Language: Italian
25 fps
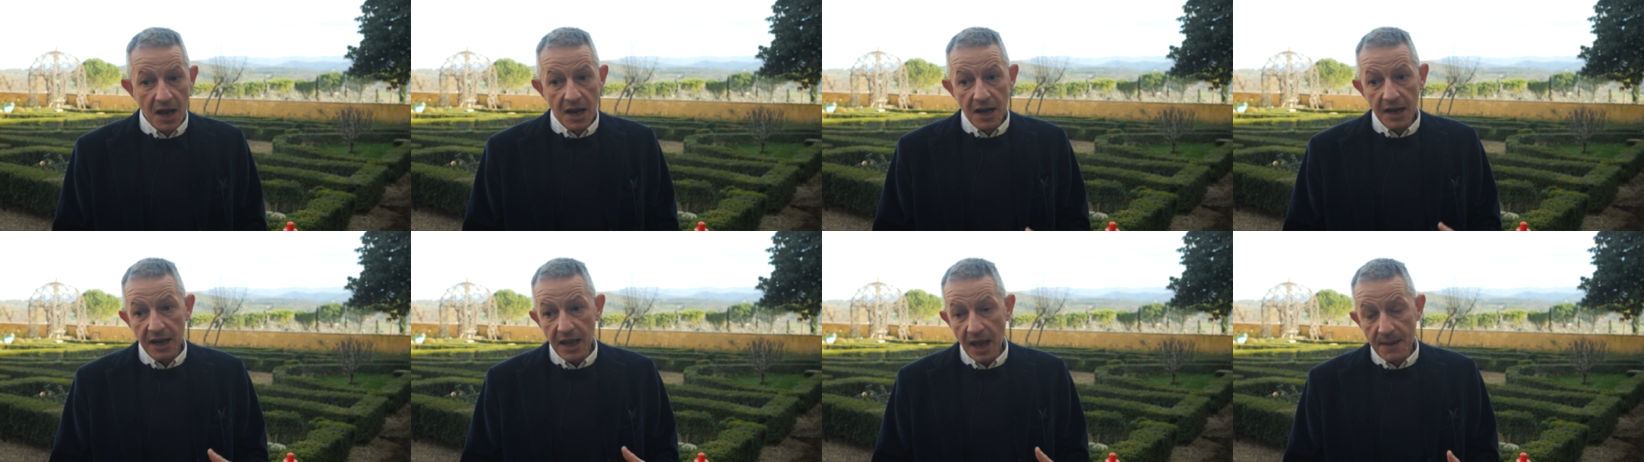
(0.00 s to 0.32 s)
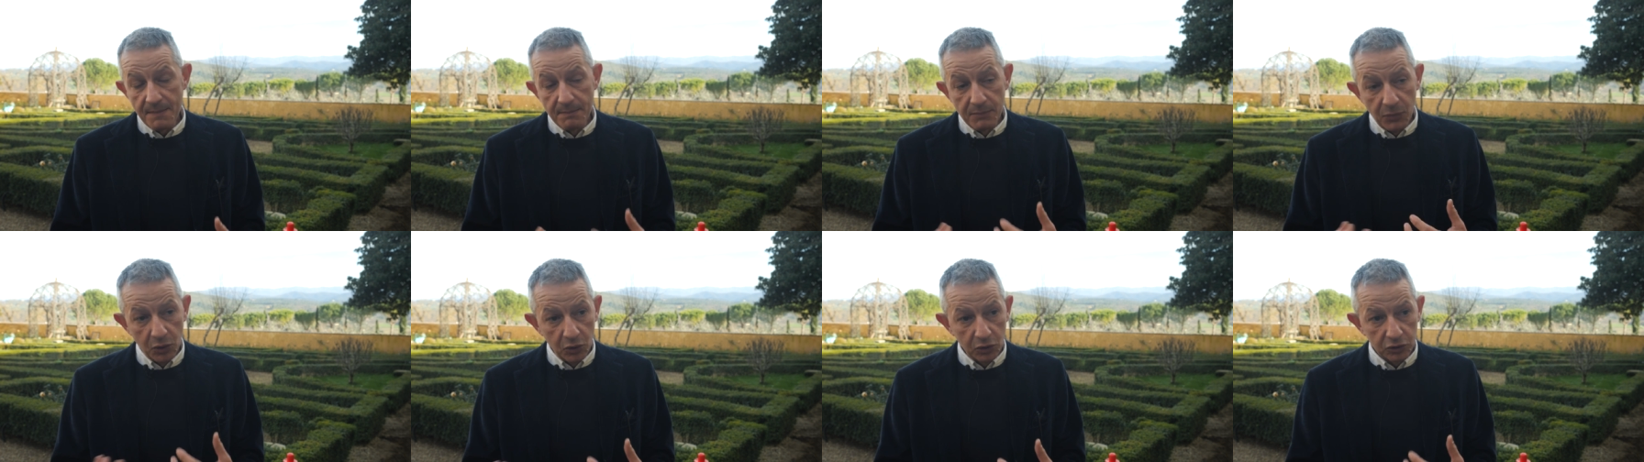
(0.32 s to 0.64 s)
che è
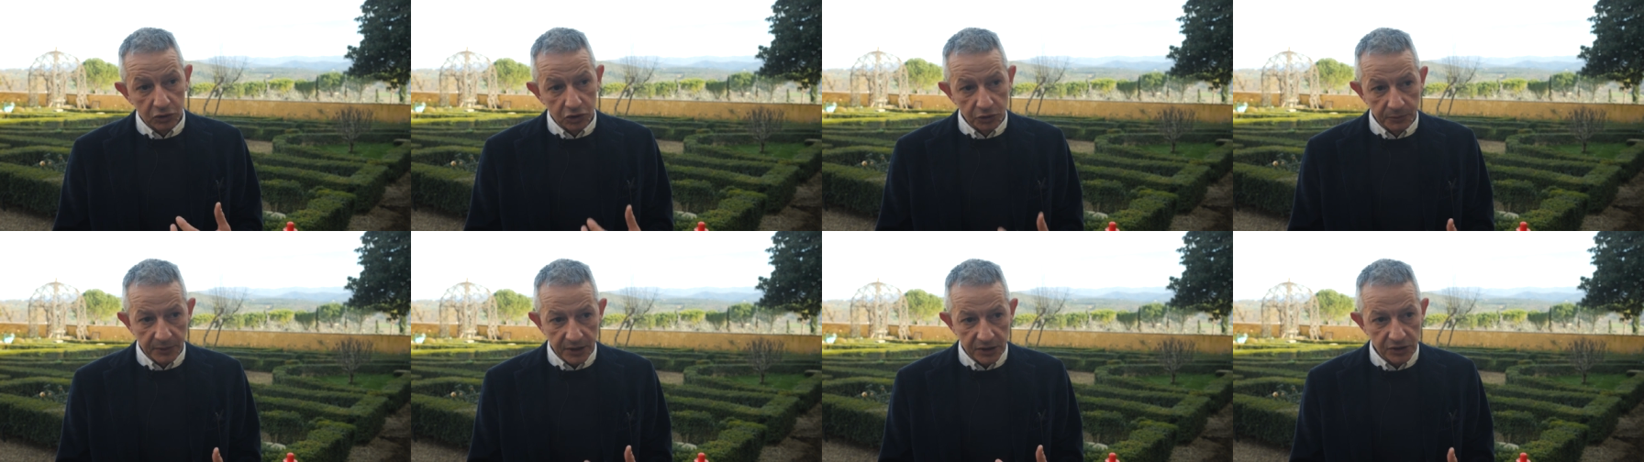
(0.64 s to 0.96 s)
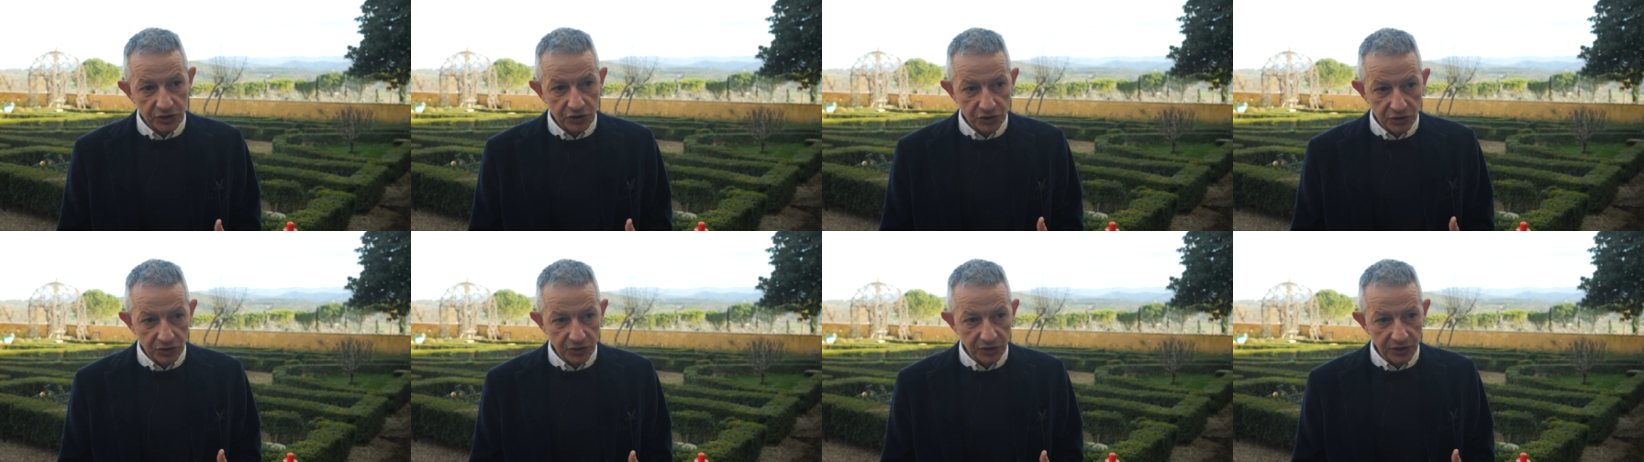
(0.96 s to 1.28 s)
molto
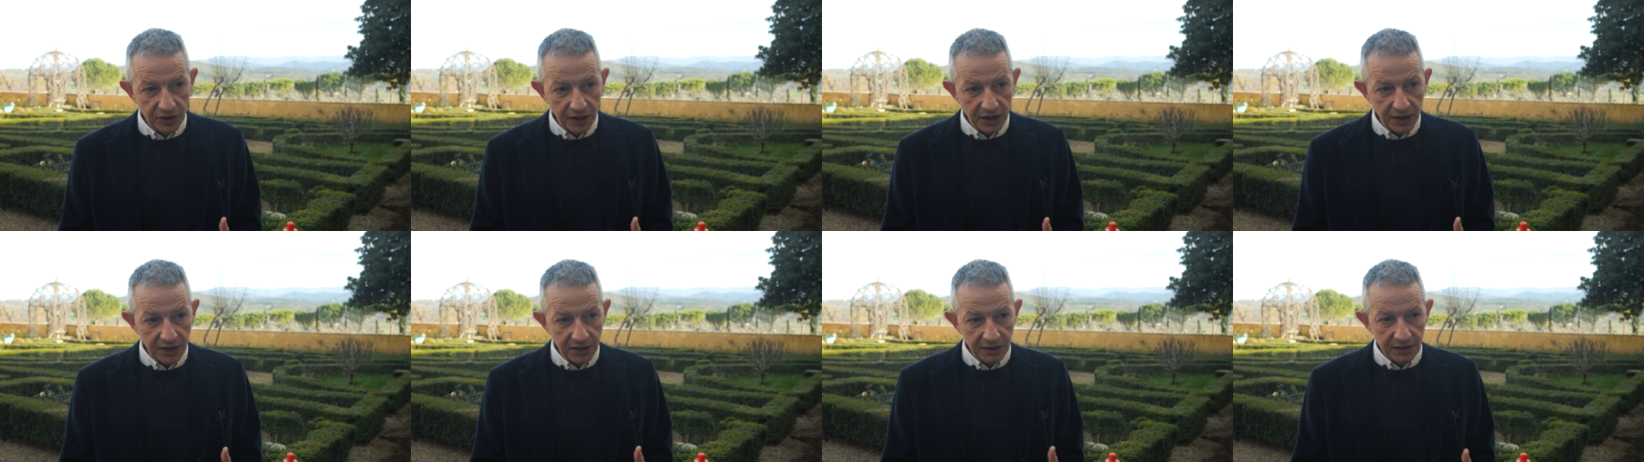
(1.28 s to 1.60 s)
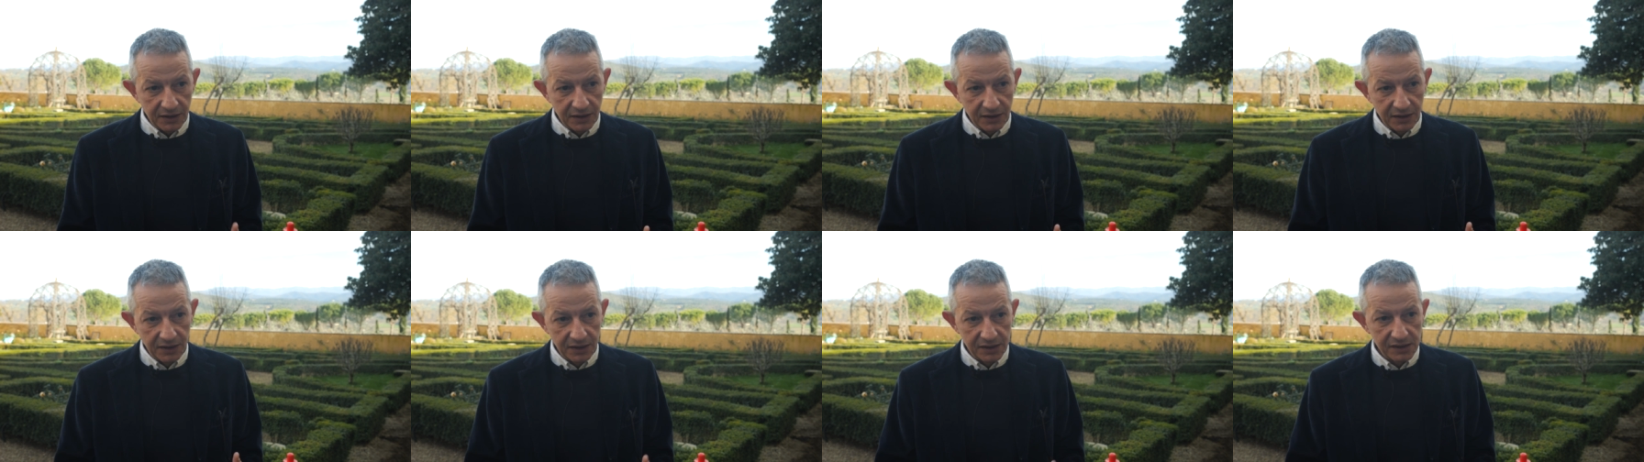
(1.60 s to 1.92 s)
maggiore
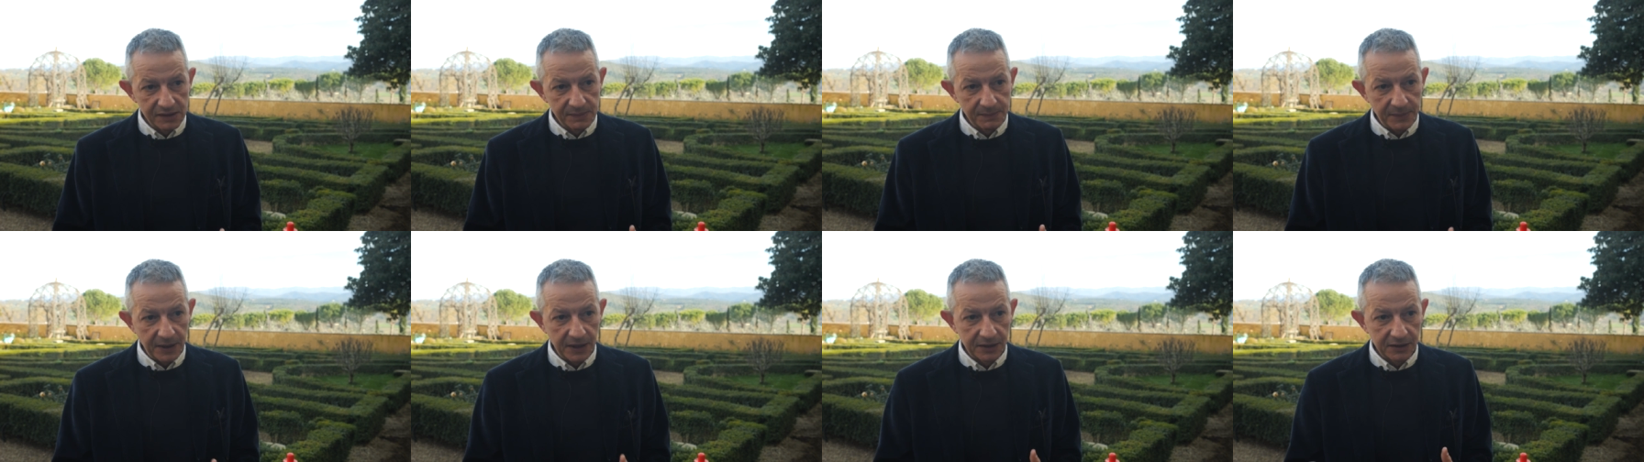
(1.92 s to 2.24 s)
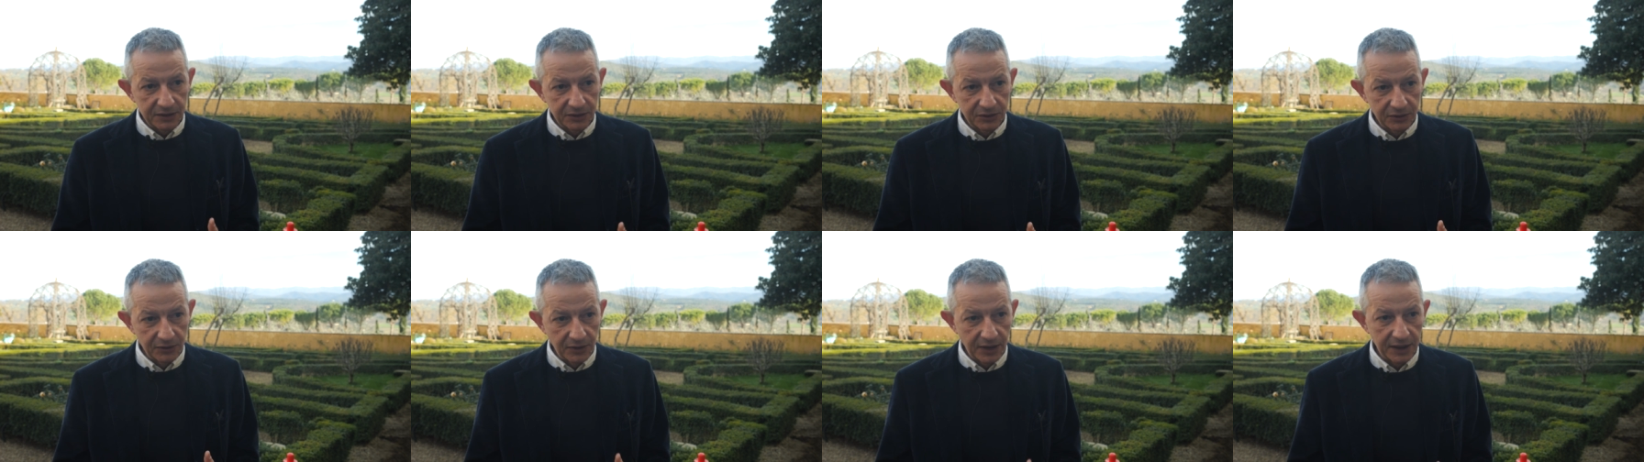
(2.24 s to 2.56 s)

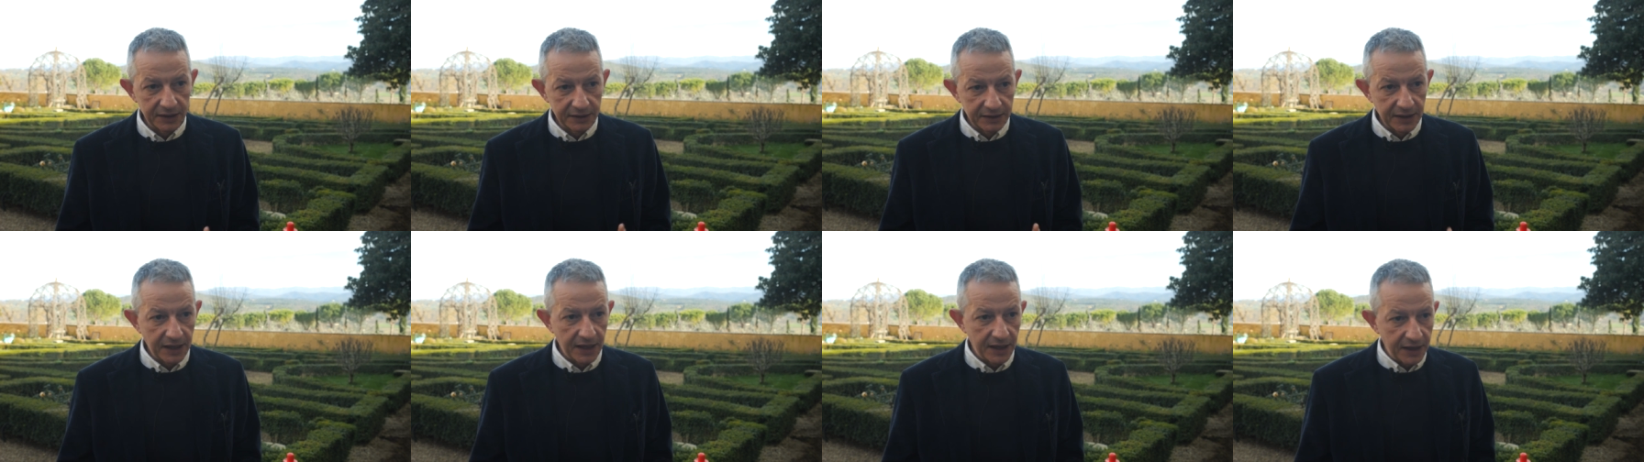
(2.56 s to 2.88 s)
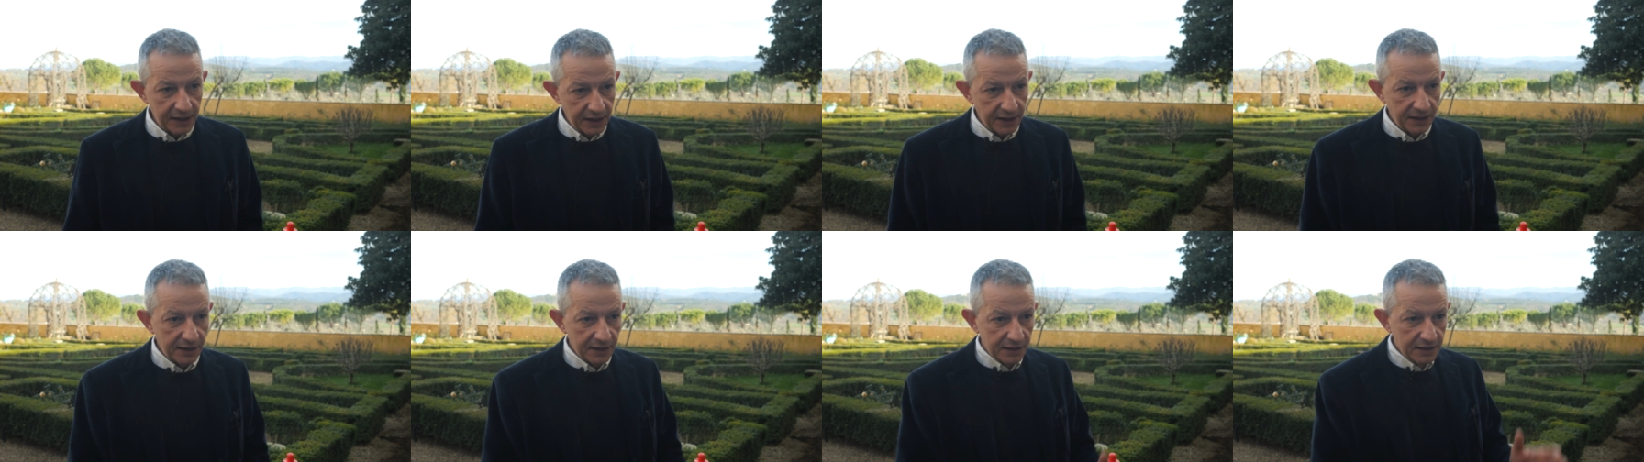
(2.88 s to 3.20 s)
rispetto a dare